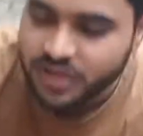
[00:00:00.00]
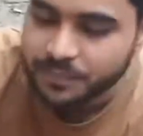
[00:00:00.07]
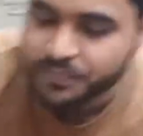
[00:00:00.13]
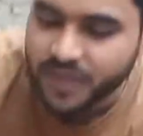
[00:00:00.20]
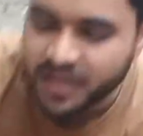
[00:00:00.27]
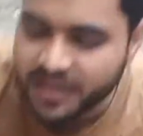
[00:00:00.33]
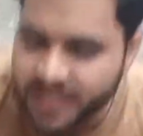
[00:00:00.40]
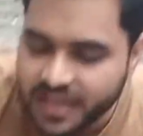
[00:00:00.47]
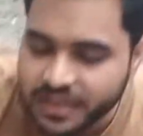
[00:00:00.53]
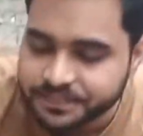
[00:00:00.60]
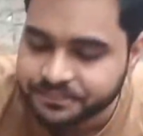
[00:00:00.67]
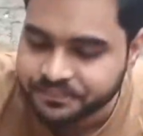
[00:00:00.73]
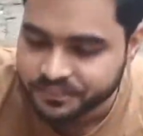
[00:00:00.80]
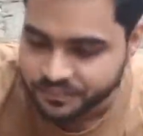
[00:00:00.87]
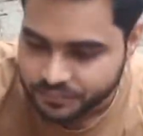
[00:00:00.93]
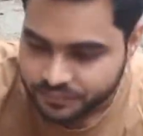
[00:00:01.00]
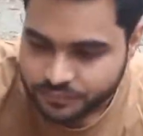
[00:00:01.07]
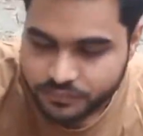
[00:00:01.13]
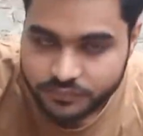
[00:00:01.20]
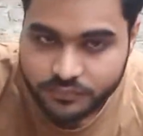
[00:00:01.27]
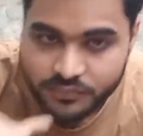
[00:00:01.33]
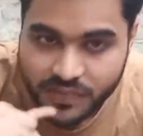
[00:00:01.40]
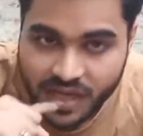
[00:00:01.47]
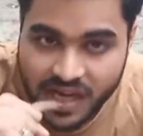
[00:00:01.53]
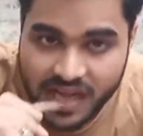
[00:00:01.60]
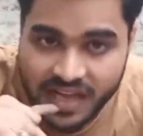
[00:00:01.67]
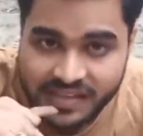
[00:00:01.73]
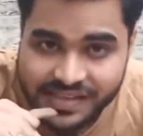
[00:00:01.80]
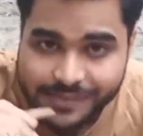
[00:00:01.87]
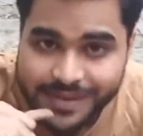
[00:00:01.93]
तब तक के
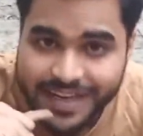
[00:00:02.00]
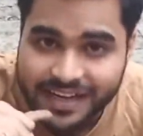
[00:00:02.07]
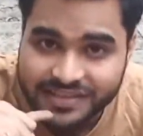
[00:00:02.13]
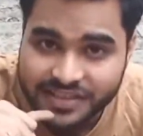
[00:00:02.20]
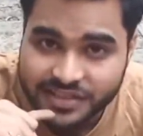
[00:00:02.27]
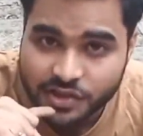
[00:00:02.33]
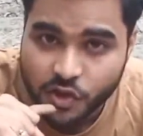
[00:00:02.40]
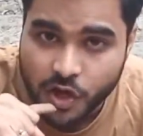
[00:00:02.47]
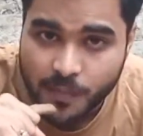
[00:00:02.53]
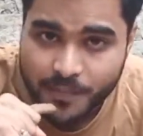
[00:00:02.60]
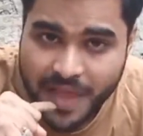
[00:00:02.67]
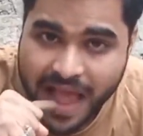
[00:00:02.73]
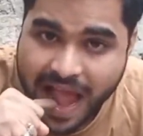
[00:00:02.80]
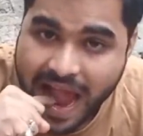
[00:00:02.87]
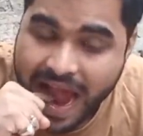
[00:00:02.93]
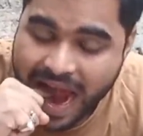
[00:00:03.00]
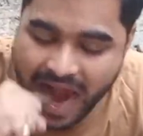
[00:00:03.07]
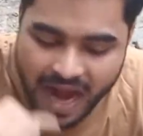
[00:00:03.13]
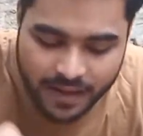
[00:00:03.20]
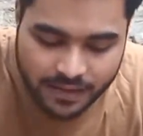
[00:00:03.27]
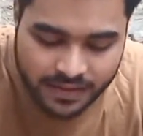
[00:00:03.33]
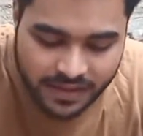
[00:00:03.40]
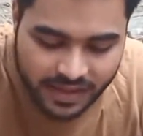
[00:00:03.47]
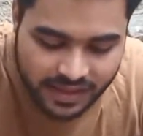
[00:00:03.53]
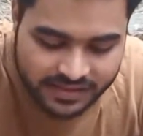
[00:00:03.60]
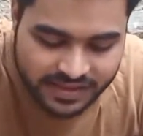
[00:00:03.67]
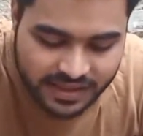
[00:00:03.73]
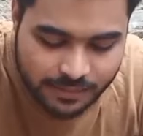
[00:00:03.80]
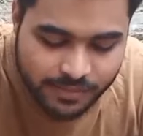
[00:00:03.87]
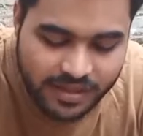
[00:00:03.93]
ऐसे भी खा सकते हो आप
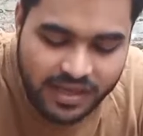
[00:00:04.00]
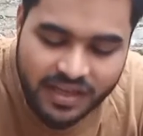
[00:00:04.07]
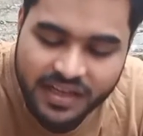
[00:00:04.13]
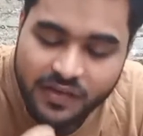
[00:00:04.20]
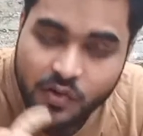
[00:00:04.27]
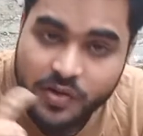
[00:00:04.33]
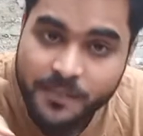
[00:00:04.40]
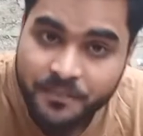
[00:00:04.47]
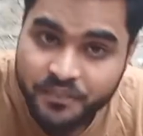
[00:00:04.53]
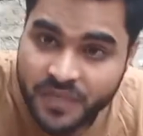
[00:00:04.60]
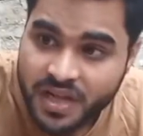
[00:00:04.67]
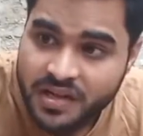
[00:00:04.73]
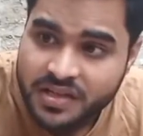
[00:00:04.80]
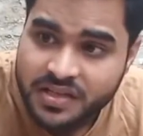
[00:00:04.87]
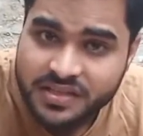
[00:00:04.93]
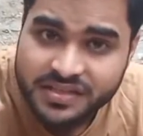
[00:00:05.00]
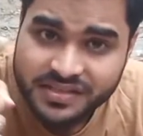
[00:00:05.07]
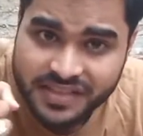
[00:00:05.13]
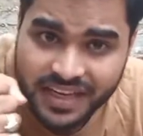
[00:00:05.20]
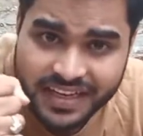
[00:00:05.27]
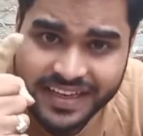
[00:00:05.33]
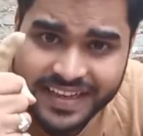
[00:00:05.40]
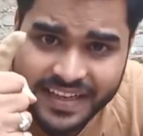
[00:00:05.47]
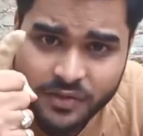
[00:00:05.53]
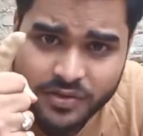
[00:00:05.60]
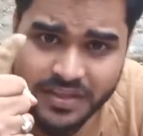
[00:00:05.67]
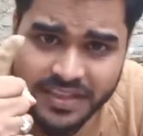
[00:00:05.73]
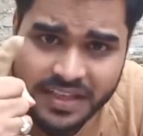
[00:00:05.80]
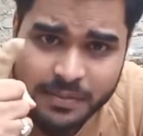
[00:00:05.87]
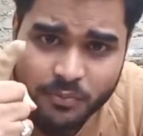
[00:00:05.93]
ऐसे नमक लगाने कोई टंगड़ी नहीं
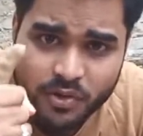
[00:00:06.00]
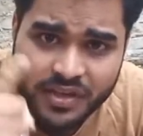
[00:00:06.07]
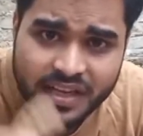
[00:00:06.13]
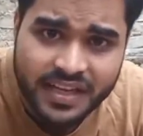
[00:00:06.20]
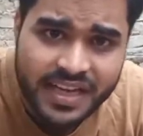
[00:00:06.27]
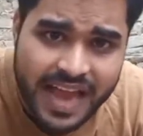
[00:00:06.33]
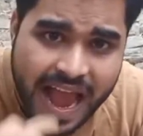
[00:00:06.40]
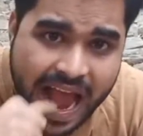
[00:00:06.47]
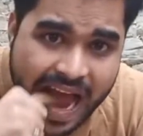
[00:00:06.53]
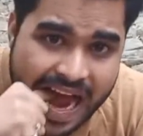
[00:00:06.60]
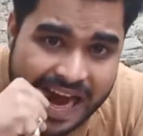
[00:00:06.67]
होती है मुर्गे की